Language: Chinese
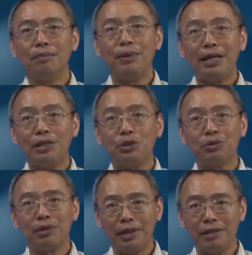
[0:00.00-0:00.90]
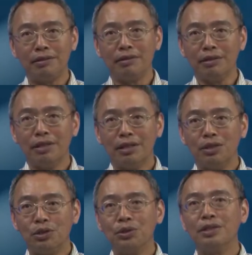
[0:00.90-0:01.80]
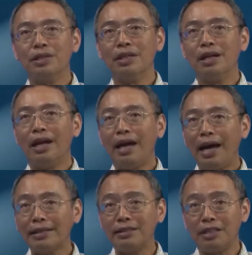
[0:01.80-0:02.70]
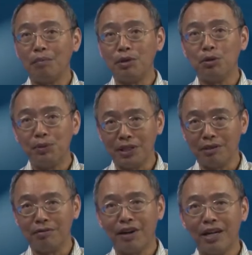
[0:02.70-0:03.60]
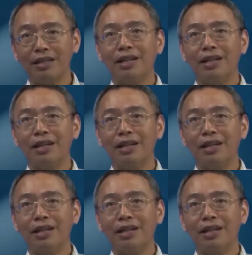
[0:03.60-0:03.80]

变异数的意思就是 x 减 mu 平方